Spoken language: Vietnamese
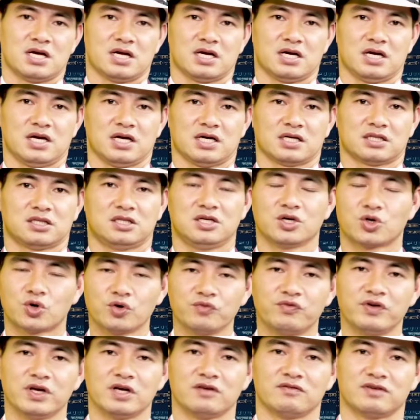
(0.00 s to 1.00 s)
là thưa
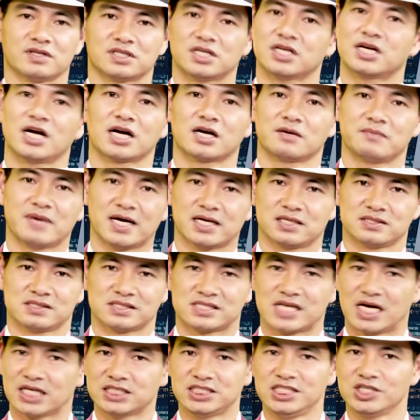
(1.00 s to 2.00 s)
quý vị và tất cả các bạn
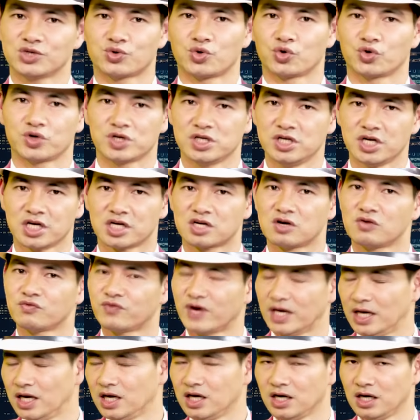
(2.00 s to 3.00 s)
giá trị của con người không
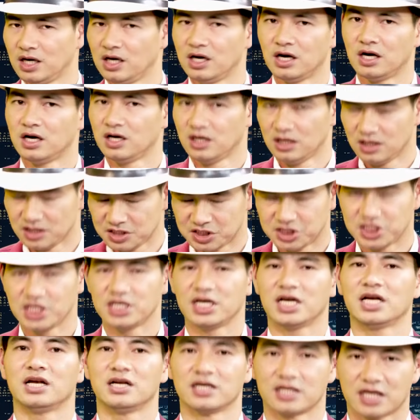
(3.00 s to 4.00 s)
phải là ở lời chê
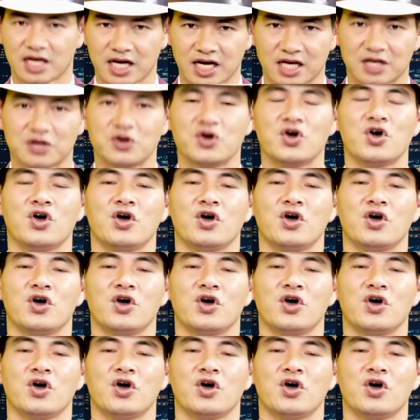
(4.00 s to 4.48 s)
hay lời khen